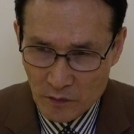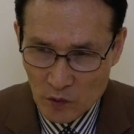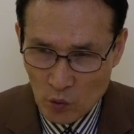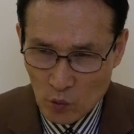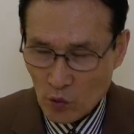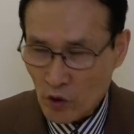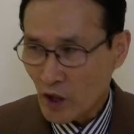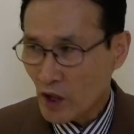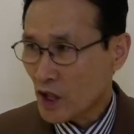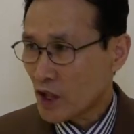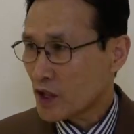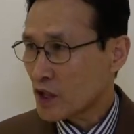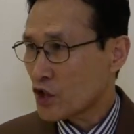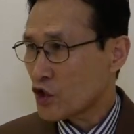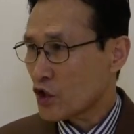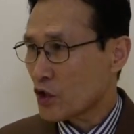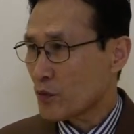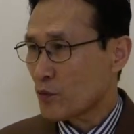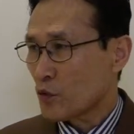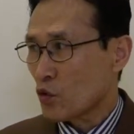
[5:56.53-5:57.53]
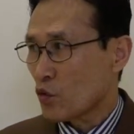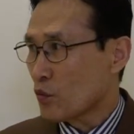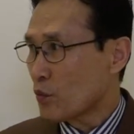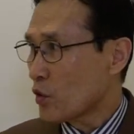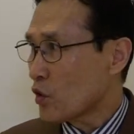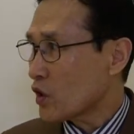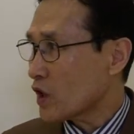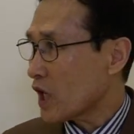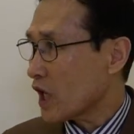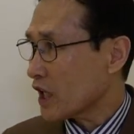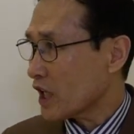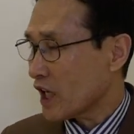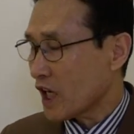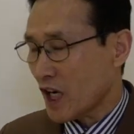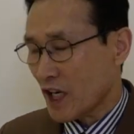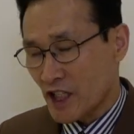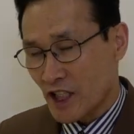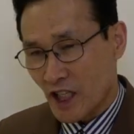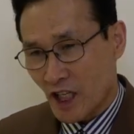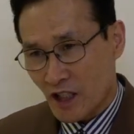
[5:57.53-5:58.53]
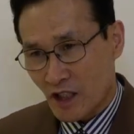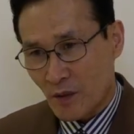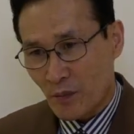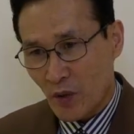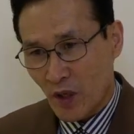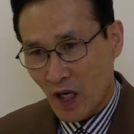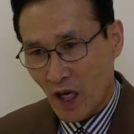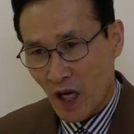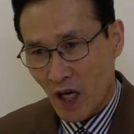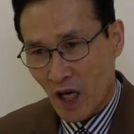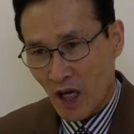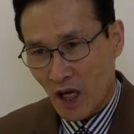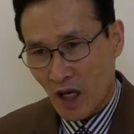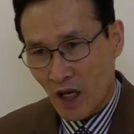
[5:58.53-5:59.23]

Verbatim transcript: 우리는 지금 고문가게가 아니지 않습니까?